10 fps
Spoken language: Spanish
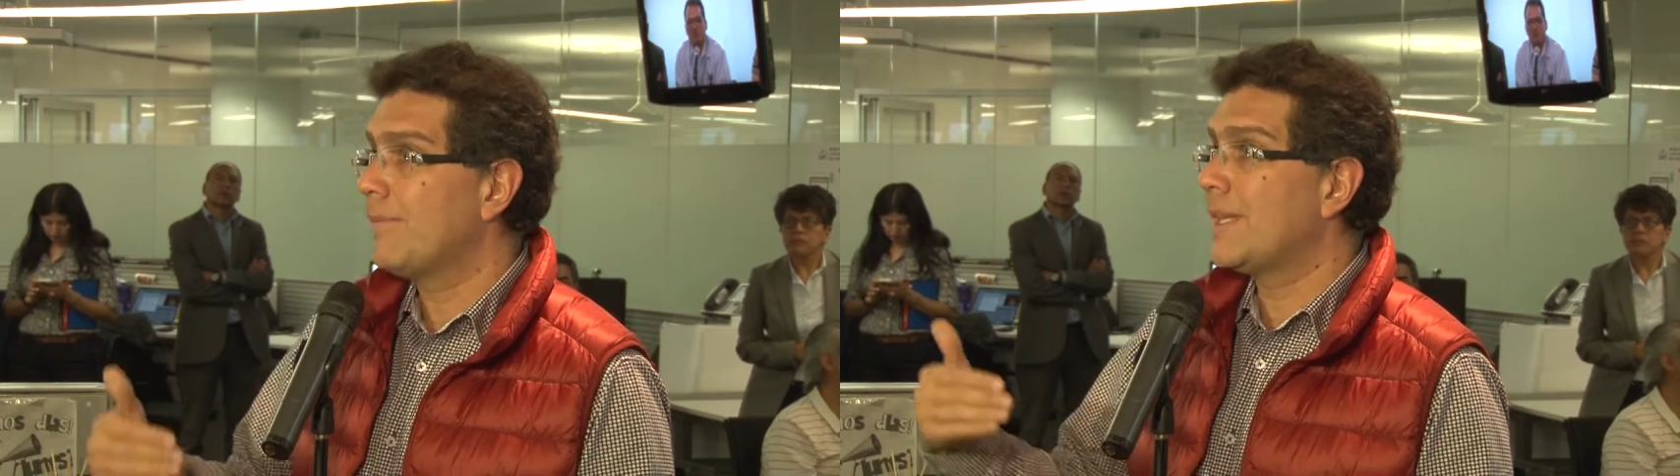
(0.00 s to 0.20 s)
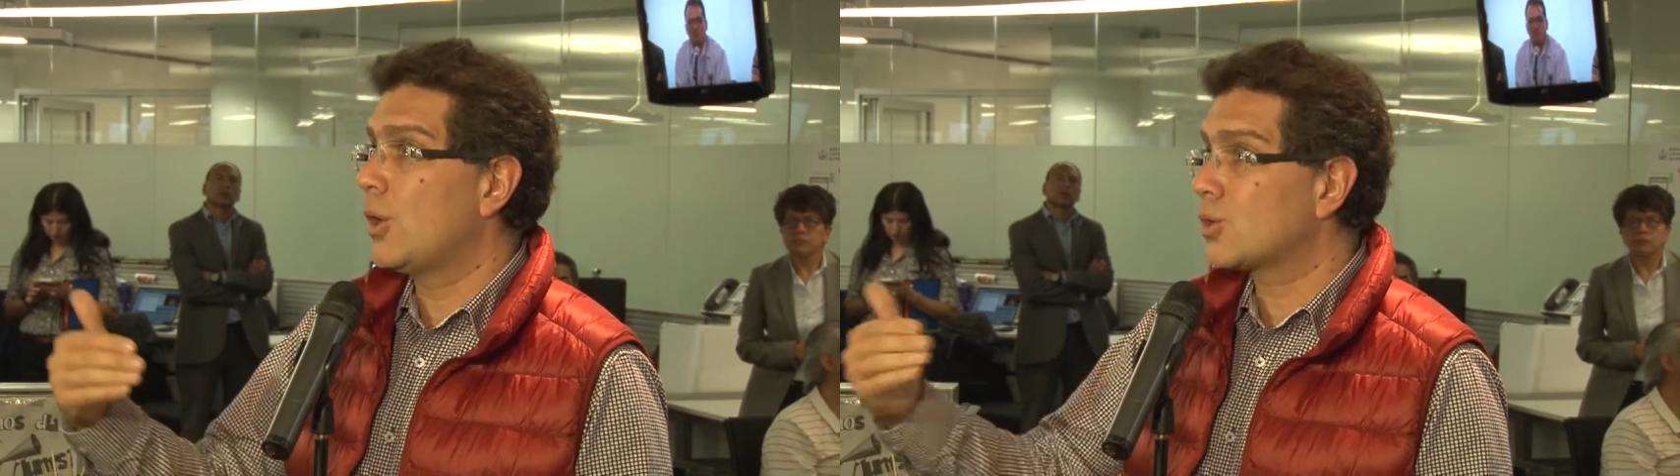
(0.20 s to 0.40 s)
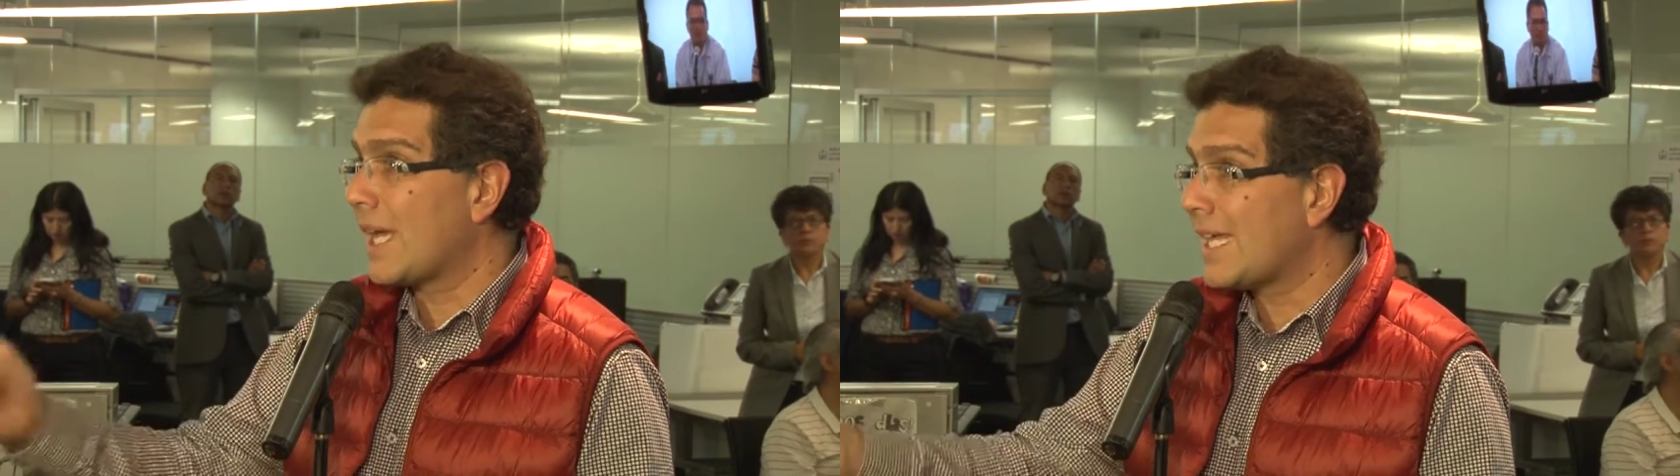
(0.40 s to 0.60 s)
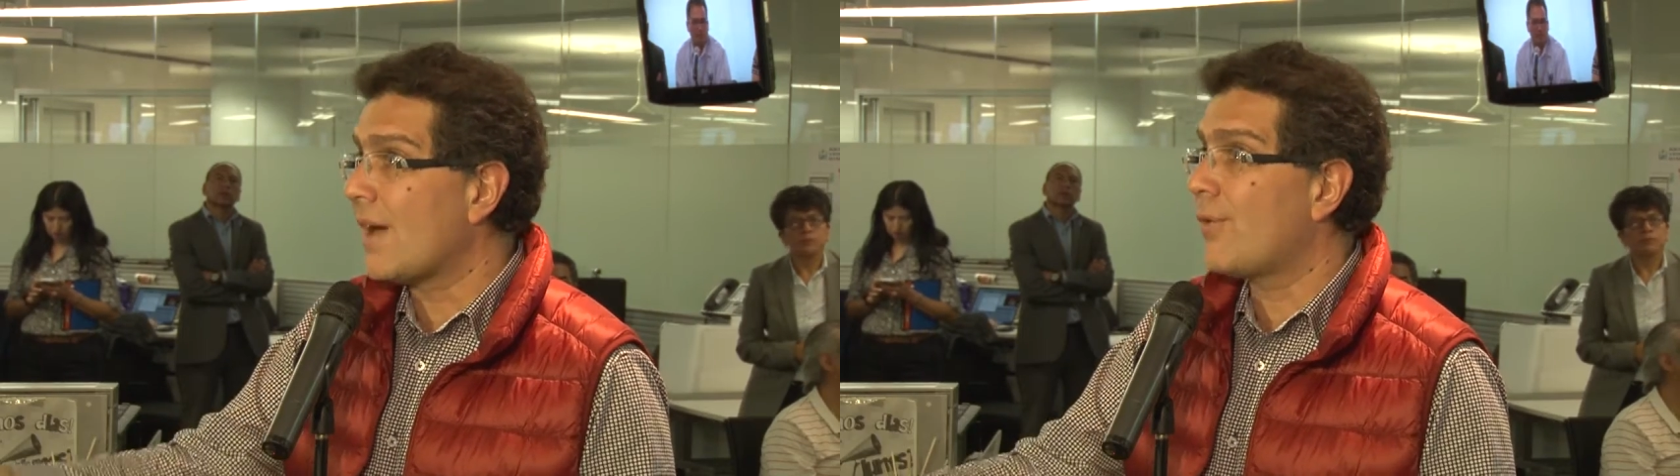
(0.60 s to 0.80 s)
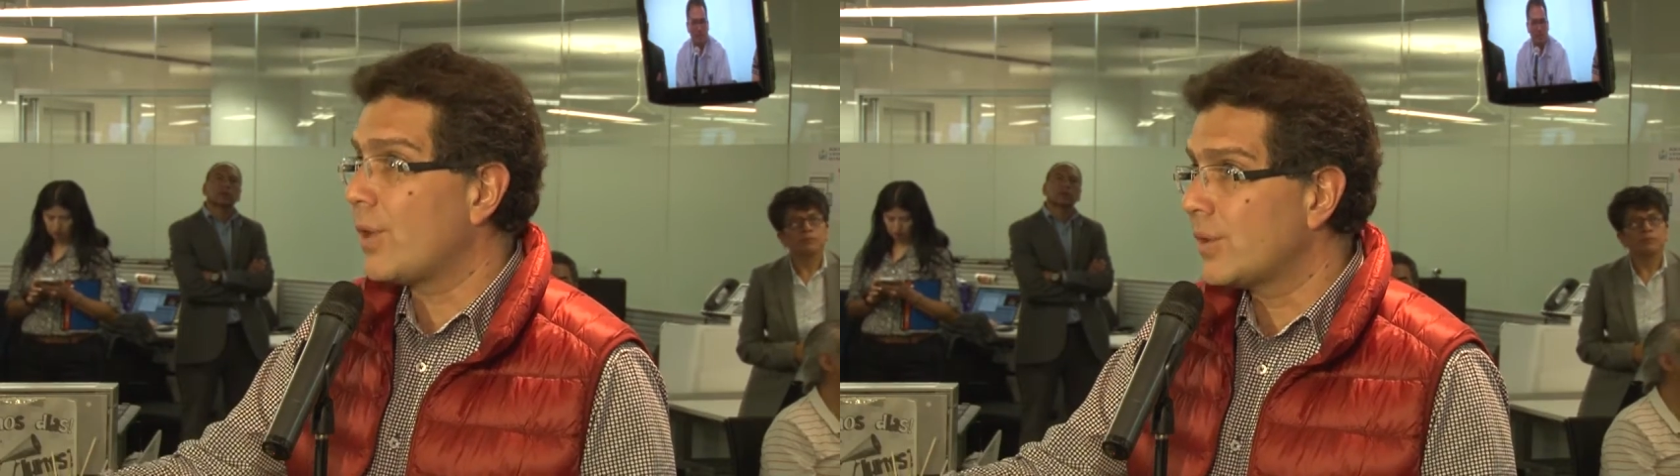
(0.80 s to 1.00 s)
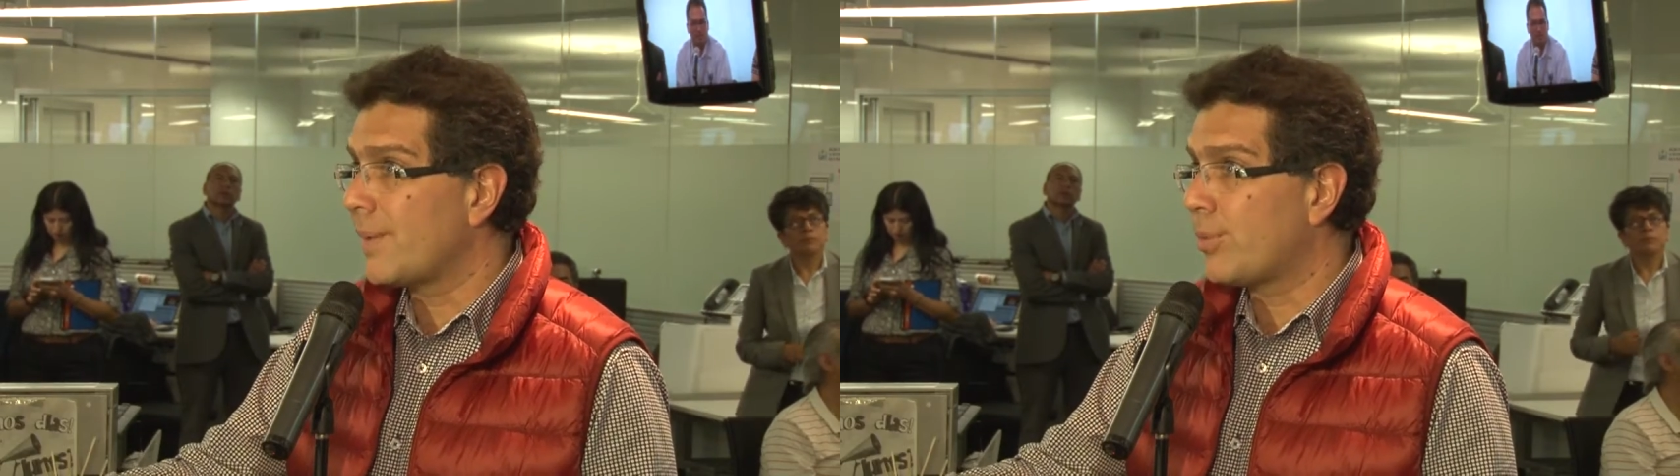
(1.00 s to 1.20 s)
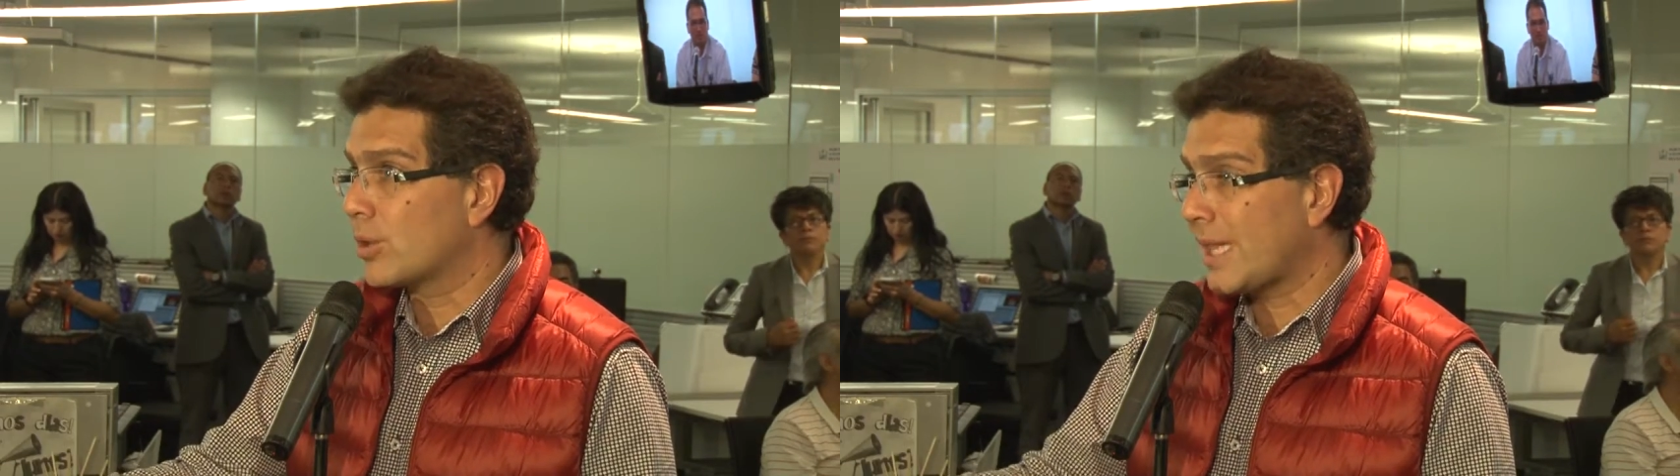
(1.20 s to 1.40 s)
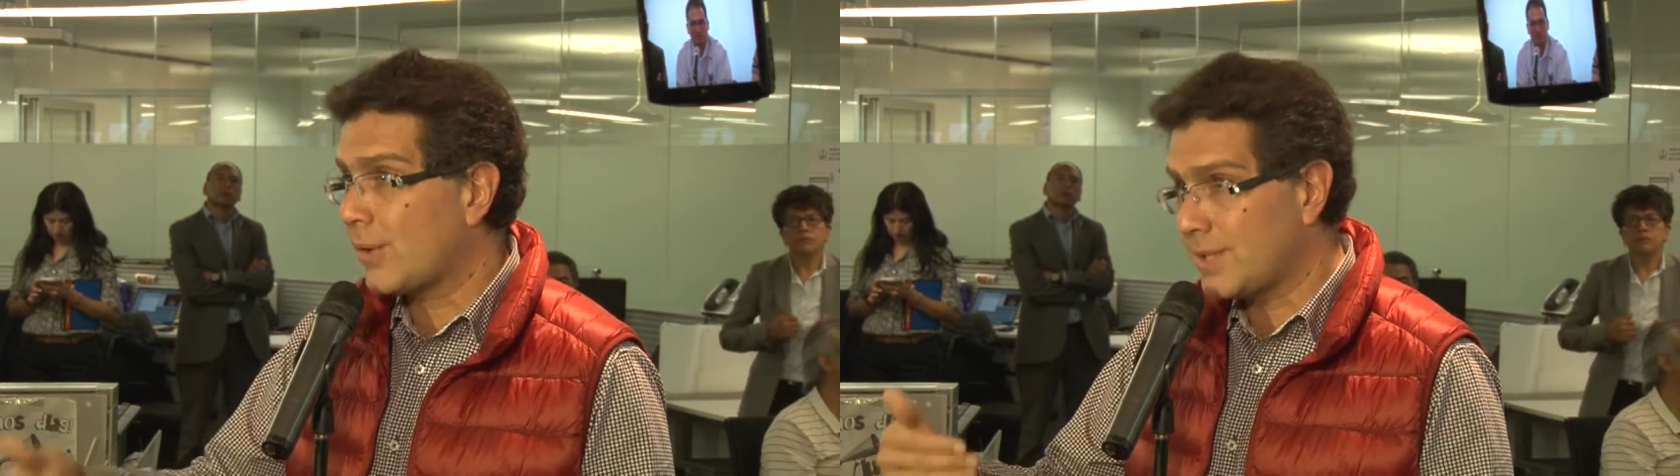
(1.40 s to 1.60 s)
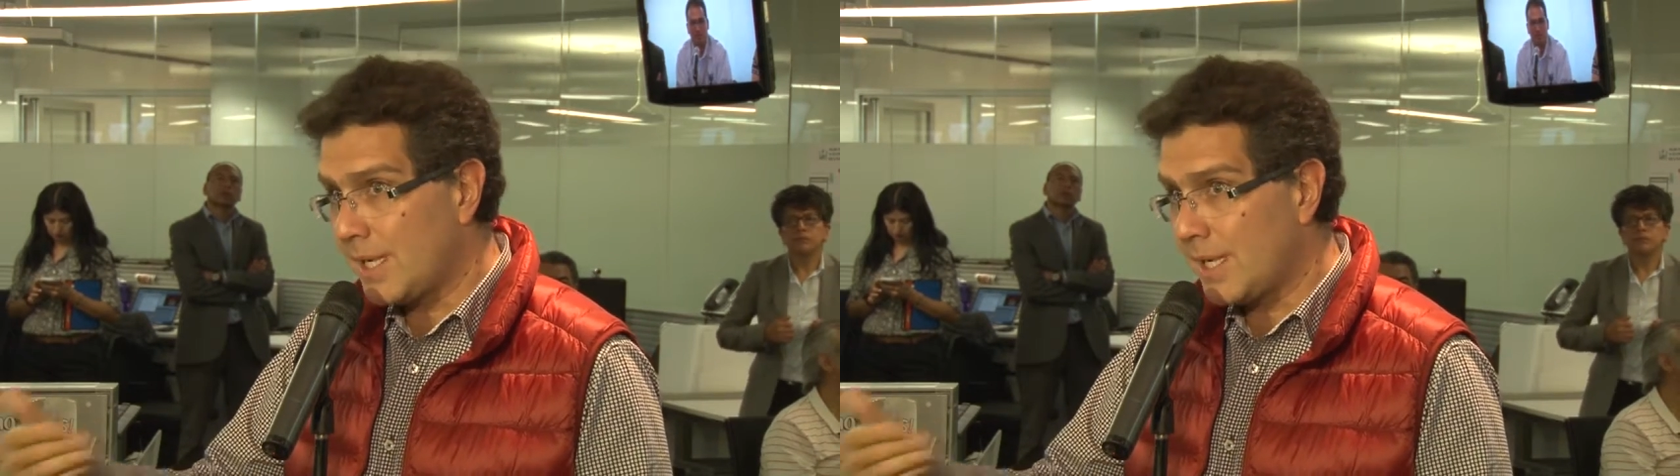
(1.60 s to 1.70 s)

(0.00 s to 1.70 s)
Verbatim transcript: de los que ya fueron deportados